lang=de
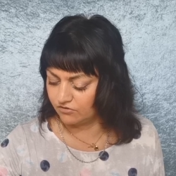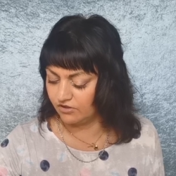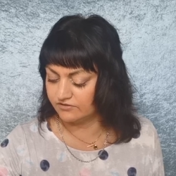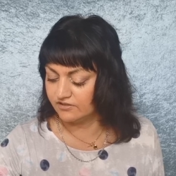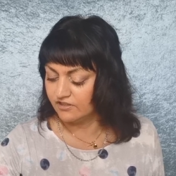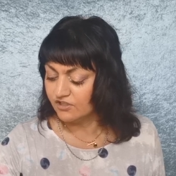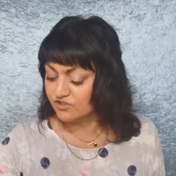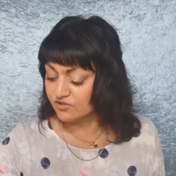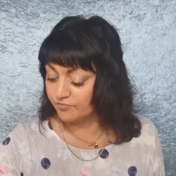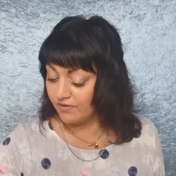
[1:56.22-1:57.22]
Gott,
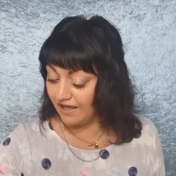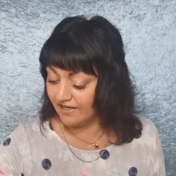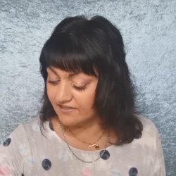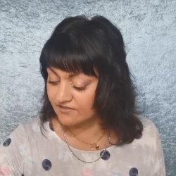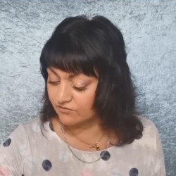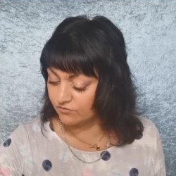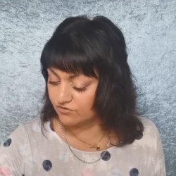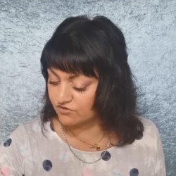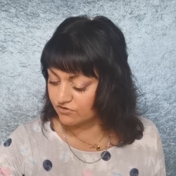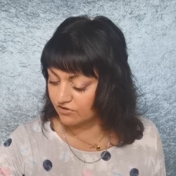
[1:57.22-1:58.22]
zum Bleichen
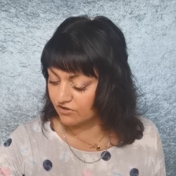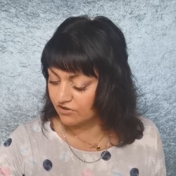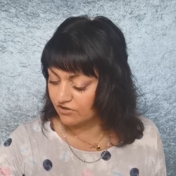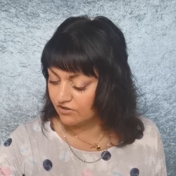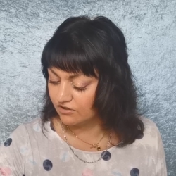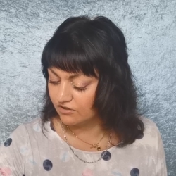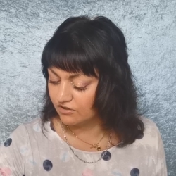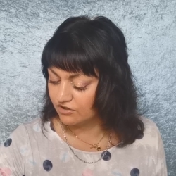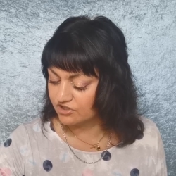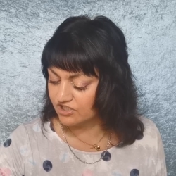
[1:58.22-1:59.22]
und zur
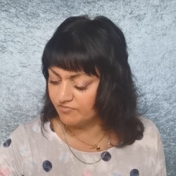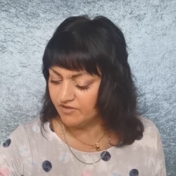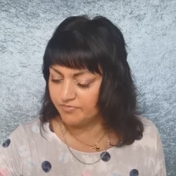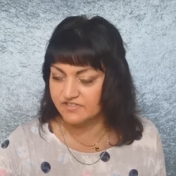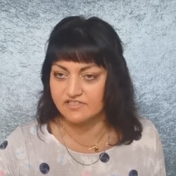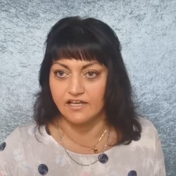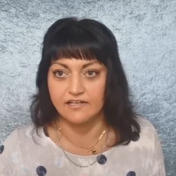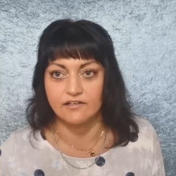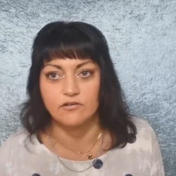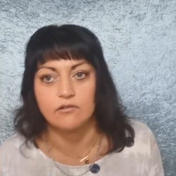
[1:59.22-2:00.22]

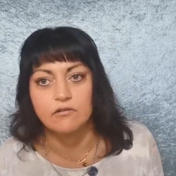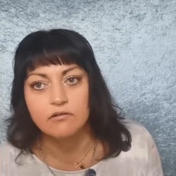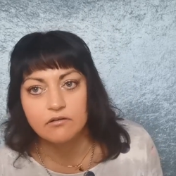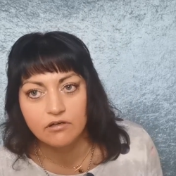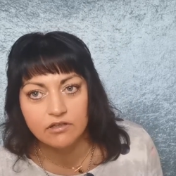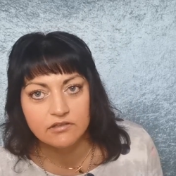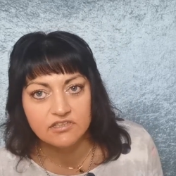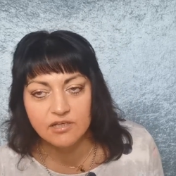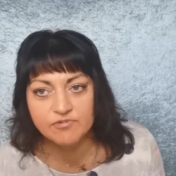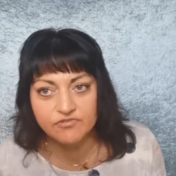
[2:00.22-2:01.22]
Schimmelbeseitigung. Oh Gott,
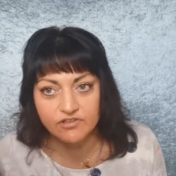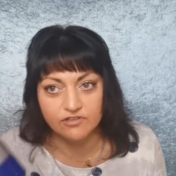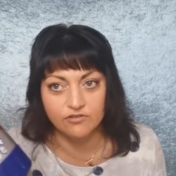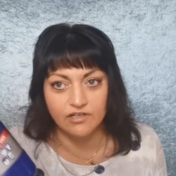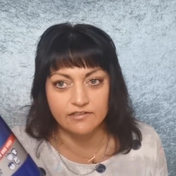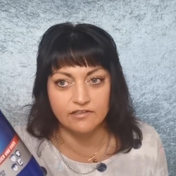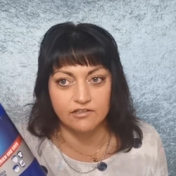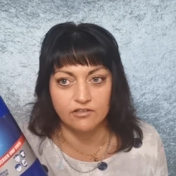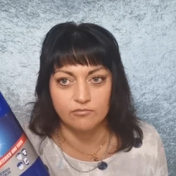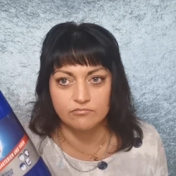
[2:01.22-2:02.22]
ich habe es für die Toilette
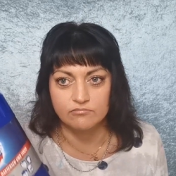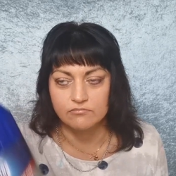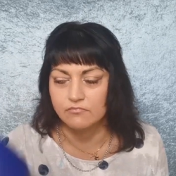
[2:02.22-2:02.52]
genommen.